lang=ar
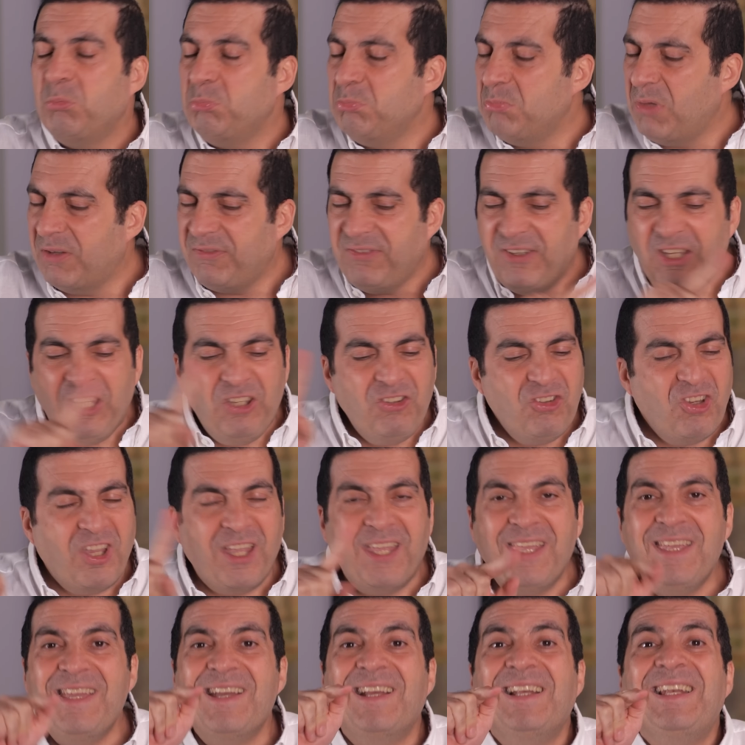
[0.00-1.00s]
مفيش
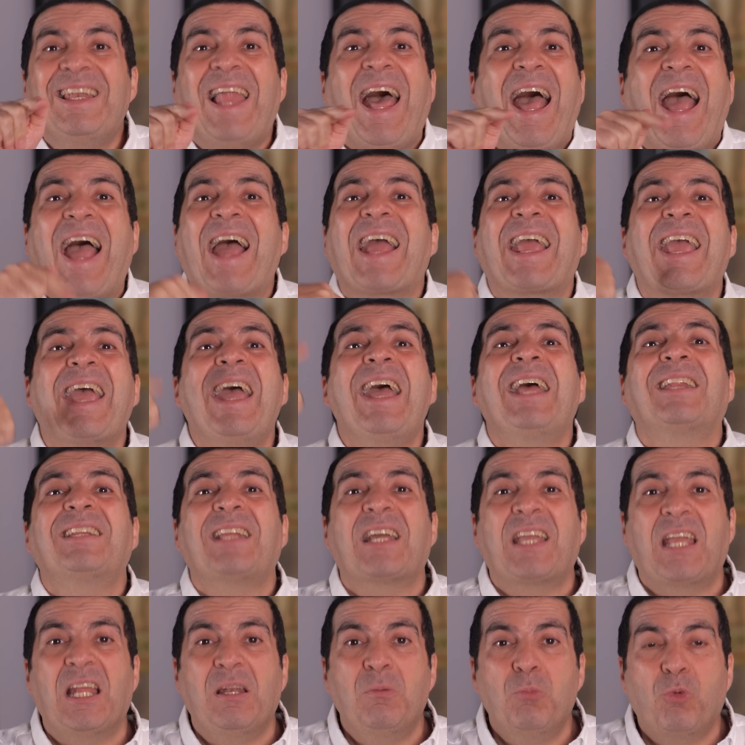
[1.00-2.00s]
خير
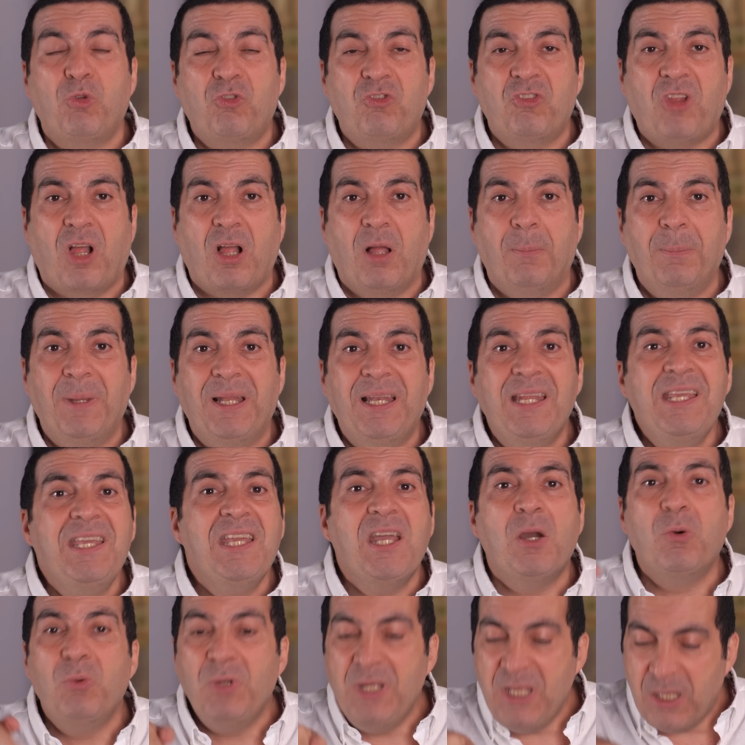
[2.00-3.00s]
لحياتك
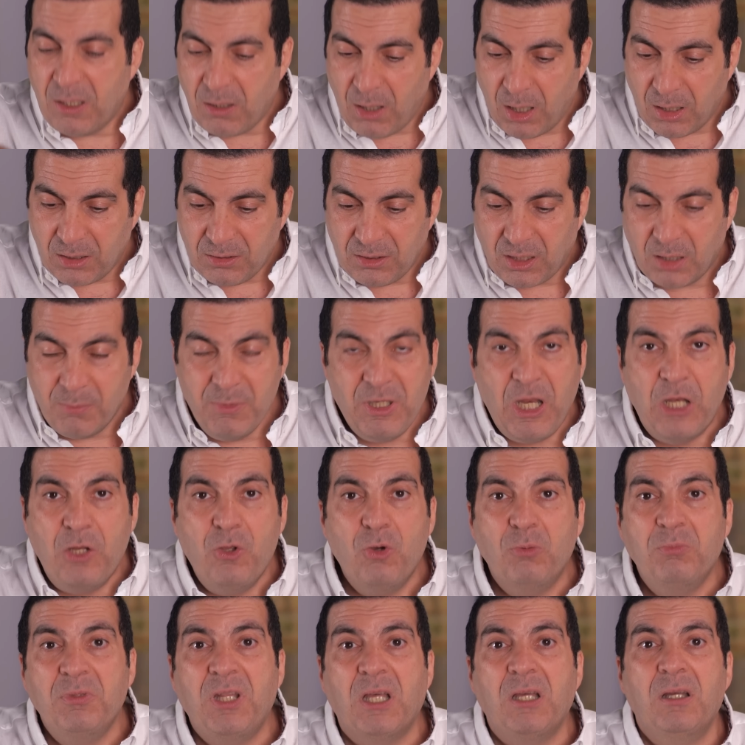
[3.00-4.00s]
المستقبليه وليك اكتر من
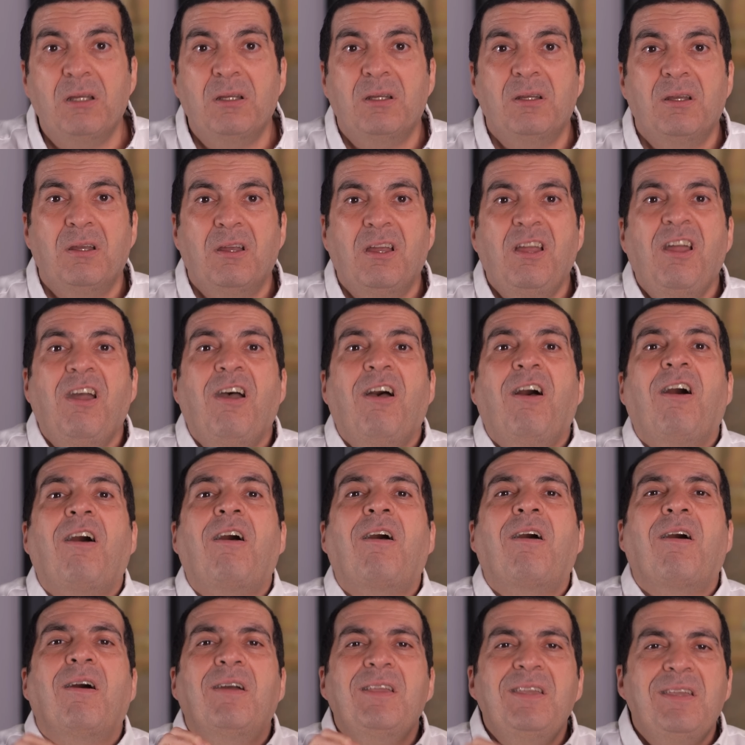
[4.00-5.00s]
اليوم ده
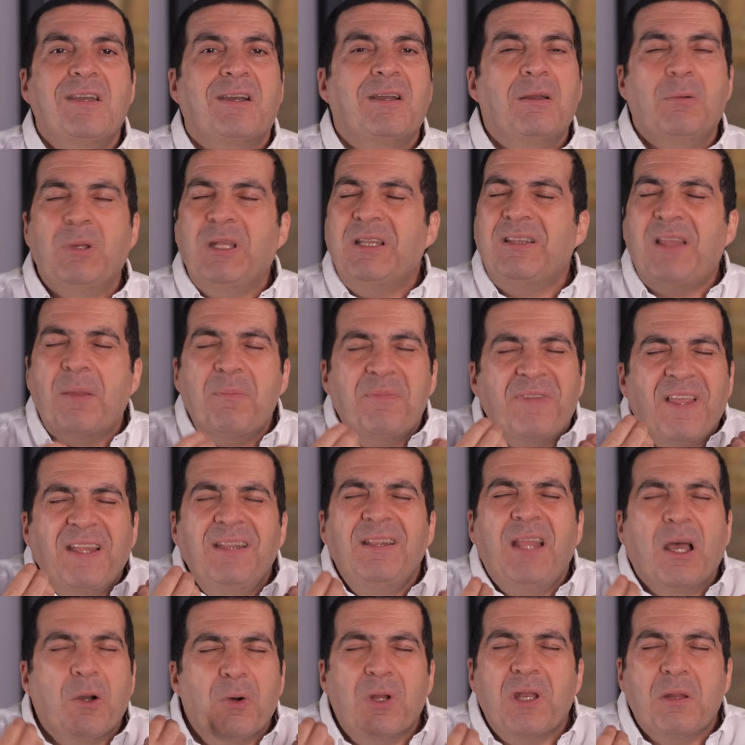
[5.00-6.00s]
خير انت
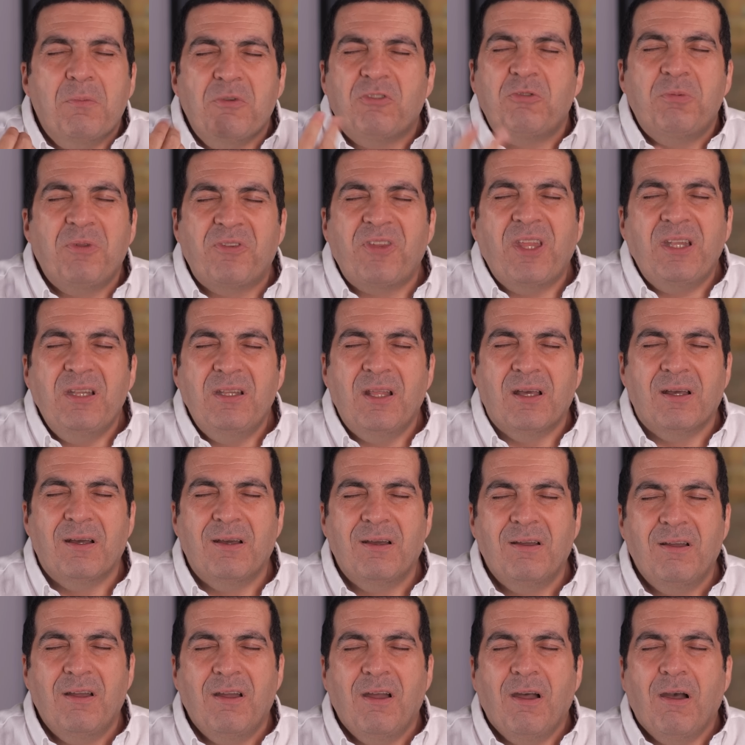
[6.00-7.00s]
مصدق ولا مش
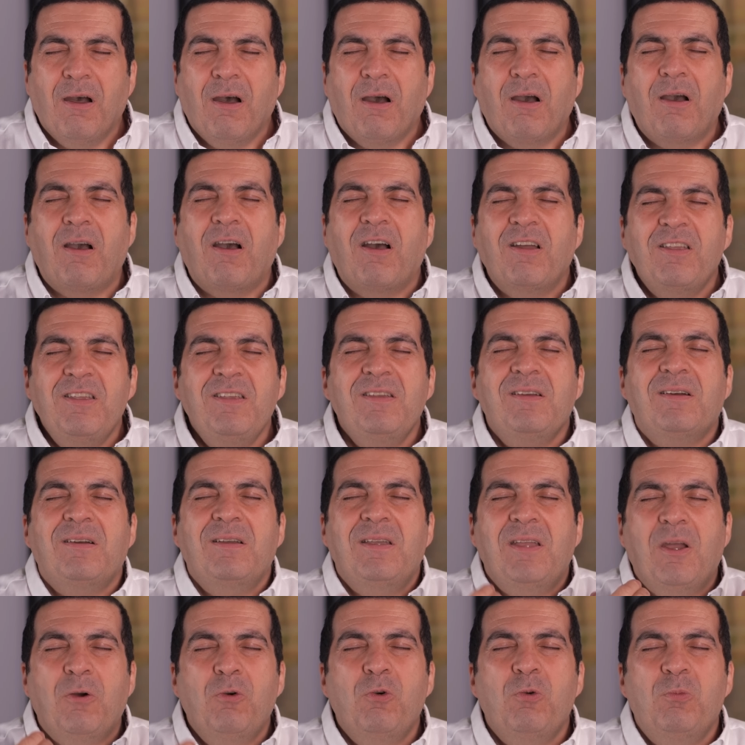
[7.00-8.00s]
مصدق خير
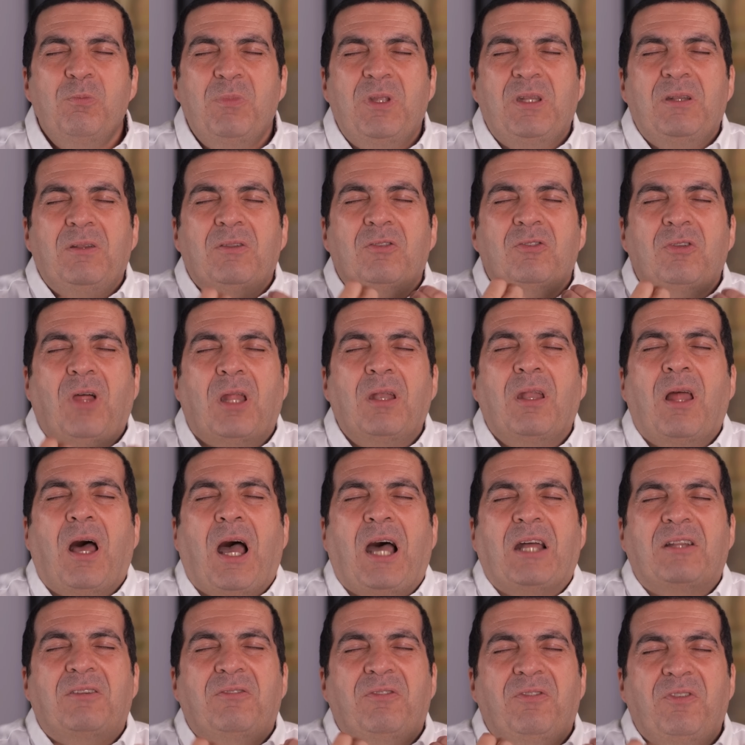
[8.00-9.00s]
يوم
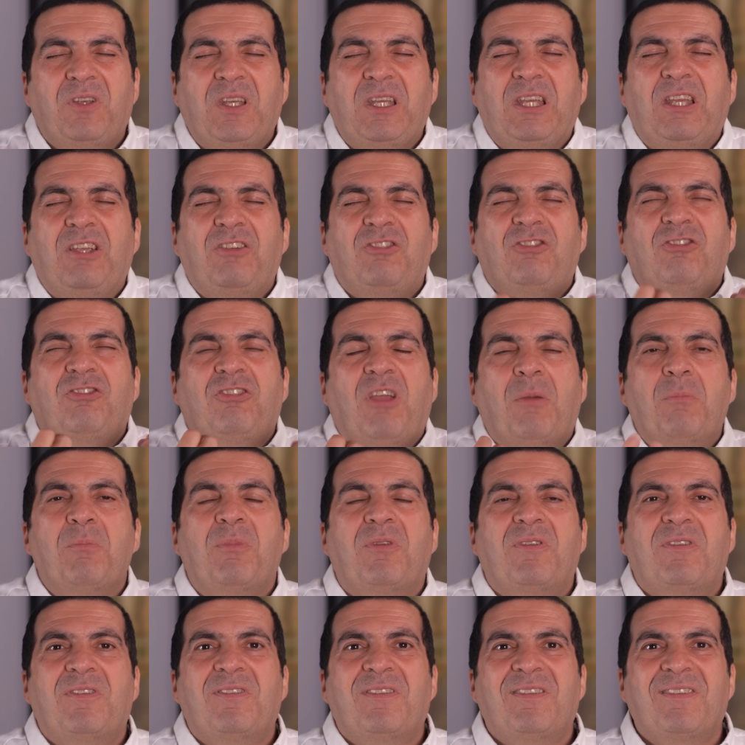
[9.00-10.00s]
طلعت فيه
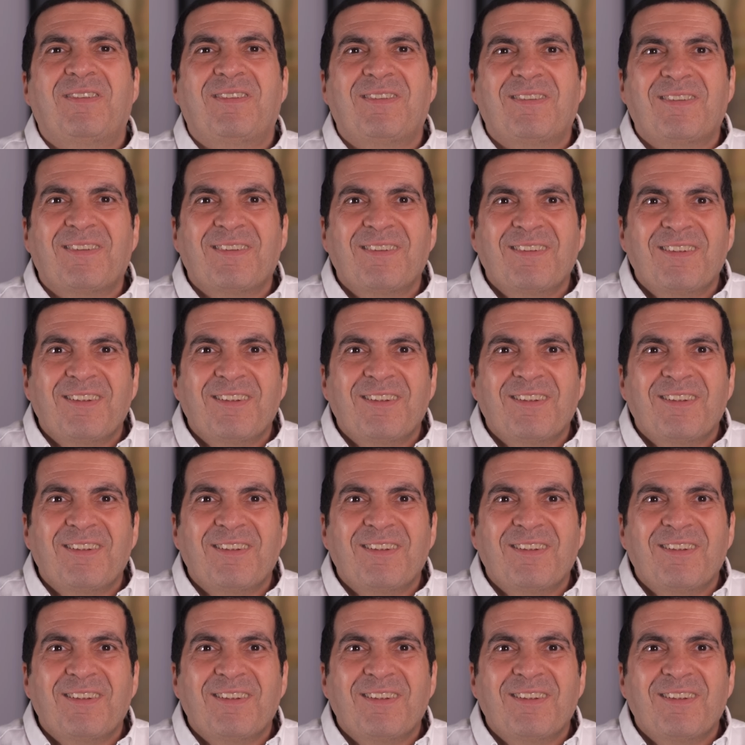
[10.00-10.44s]
الشمس